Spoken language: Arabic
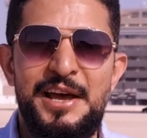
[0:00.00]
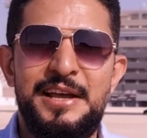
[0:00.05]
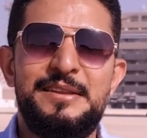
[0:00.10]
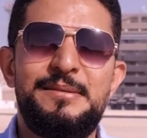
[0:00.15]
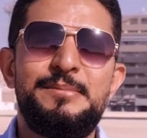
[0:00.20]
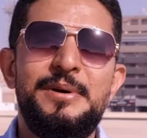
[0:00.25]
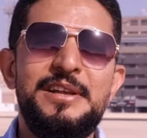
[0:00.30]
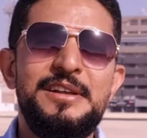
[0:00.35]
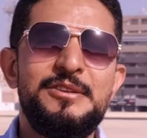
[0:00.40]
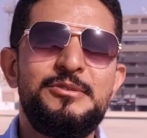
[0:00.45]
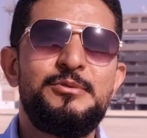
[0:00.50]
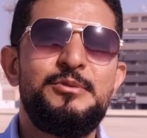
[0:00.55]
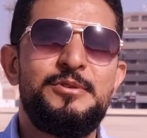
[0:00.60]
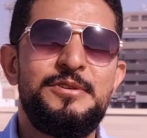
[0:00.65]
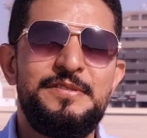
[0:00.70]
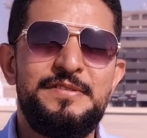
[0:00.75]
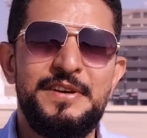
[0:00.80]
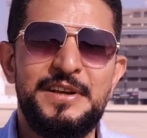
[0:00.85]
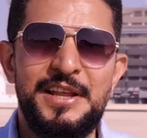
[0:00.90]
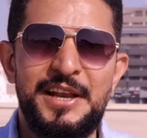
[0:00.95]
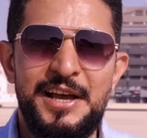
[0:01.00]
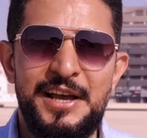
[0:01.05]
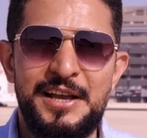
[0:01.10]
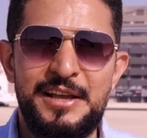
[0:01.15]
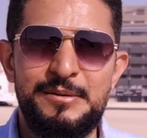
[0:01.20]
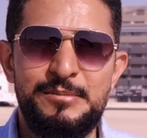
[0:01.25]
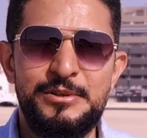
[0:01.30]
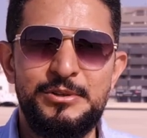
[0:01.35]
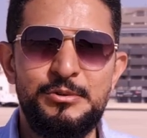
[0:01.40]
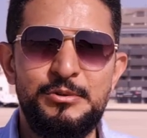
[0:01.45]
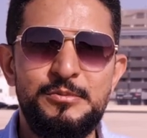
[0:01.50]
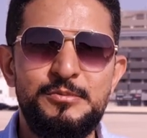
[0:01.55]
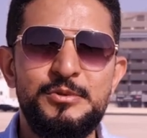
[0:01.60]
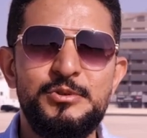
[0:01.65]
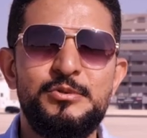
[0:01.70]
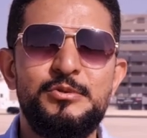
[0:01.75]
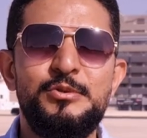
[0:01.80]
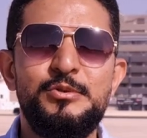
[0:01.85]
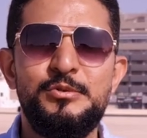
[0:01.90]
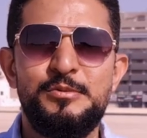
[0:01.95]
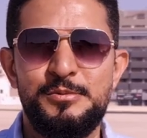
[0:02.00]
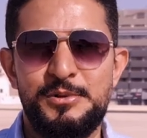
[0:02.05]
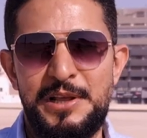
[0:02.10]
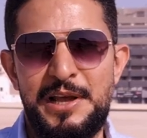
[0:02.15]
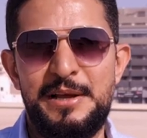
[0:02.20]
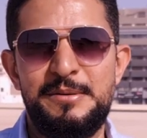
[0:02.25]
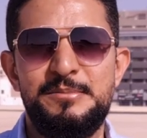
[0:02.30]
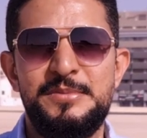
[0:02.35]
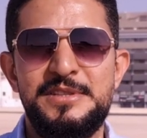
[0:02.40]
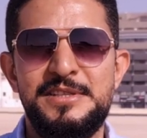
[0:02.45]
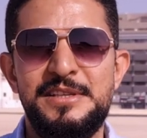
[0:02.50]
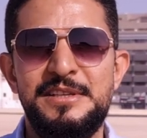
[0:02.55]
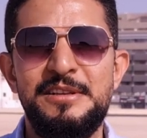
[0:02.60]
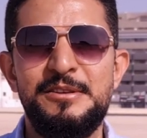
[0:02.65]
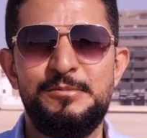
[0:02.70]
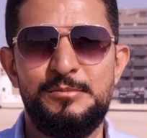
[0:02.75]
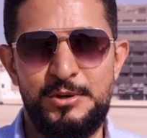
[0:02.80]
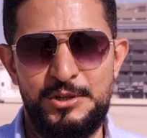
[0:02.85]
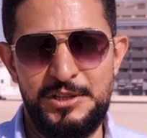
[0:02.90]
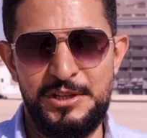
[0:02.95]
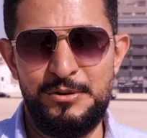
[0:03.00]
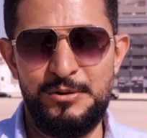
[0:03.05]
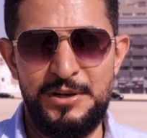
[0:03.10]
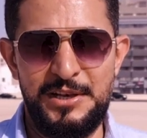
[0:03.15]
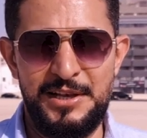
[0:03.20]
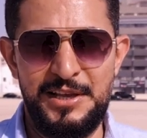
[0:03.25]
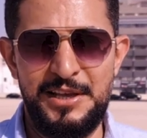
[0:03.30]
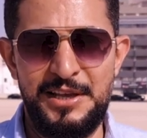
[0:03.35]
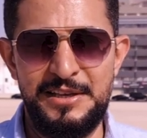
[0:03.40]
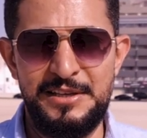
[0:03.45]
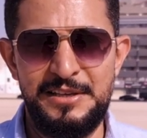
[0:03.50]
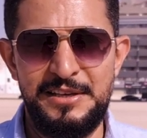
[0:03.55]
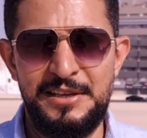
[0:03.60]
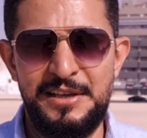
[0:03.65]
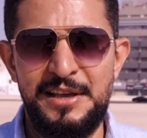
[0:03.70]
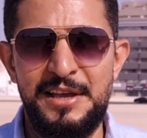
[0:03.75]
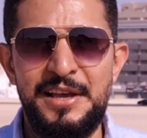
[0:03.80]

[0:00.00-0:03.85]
أتمنى تكون الفكرة عجبتكم وتكونوا متحمسين للمحتوى اللي جاي